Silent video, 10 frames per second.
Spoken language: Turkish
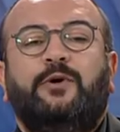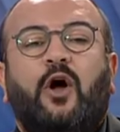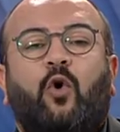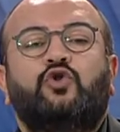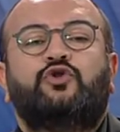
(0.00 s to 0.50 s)

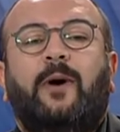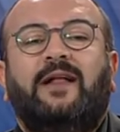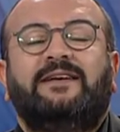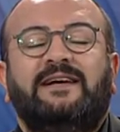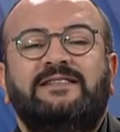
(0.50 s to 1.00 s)
bölümüne
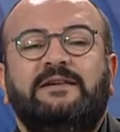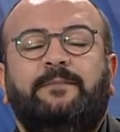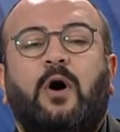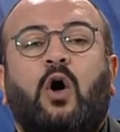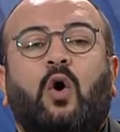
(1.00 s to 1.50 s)
Osmanlı
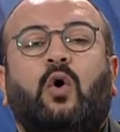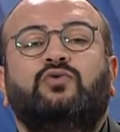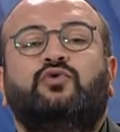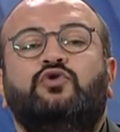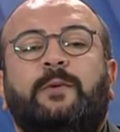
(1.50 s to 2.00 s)
yazıp
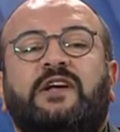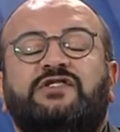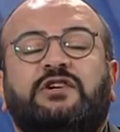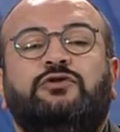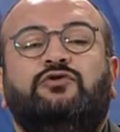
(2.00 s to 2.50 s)

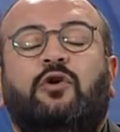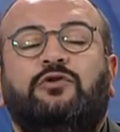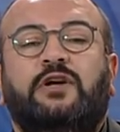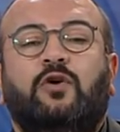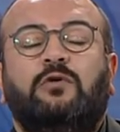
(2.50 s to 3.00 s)

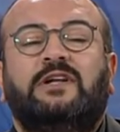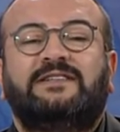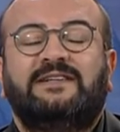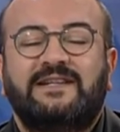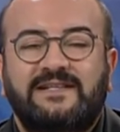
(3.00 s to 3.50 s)
35-44'e
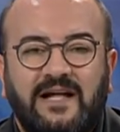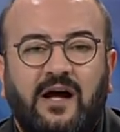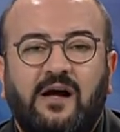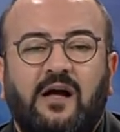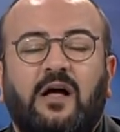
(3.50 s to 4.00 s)

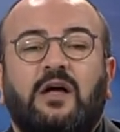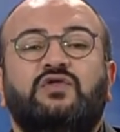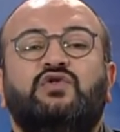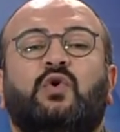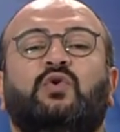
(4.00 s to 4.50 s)
yolladığınızda
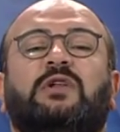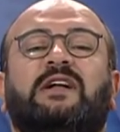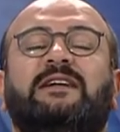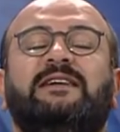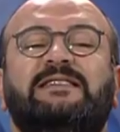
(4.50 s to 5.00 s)

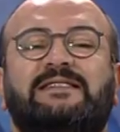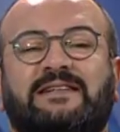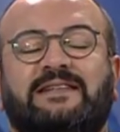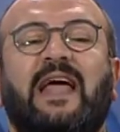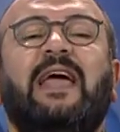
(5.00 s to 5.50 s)

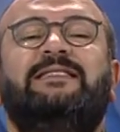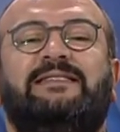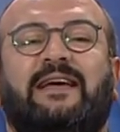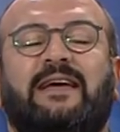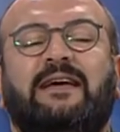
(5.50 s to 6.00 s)
sorularınız
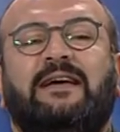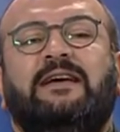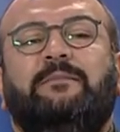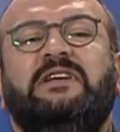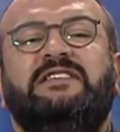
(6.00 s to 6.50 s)
neyse
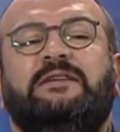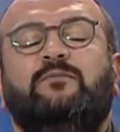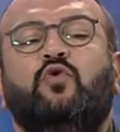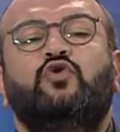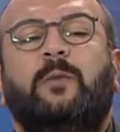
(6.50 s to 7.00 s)

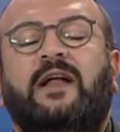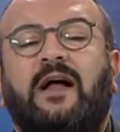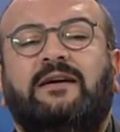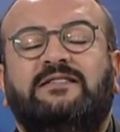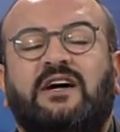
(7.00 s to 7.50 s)
bizim
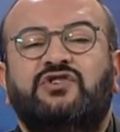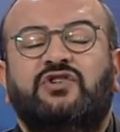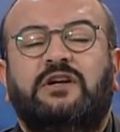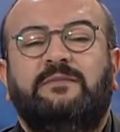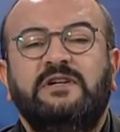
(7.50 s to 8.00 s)
uzman
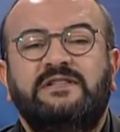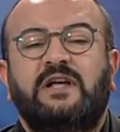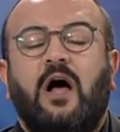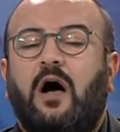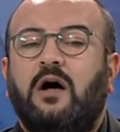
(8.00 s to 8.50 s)

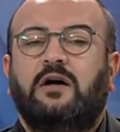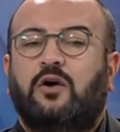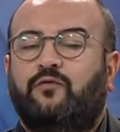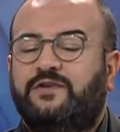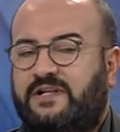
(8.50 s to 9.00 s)
arkadaşlarımız
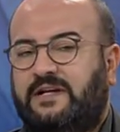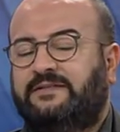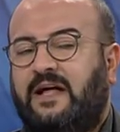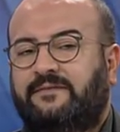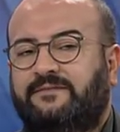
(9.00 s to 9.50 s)
Ankara
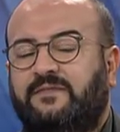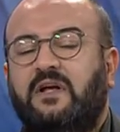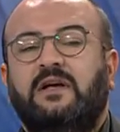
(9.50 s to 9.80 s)
ofislerinden,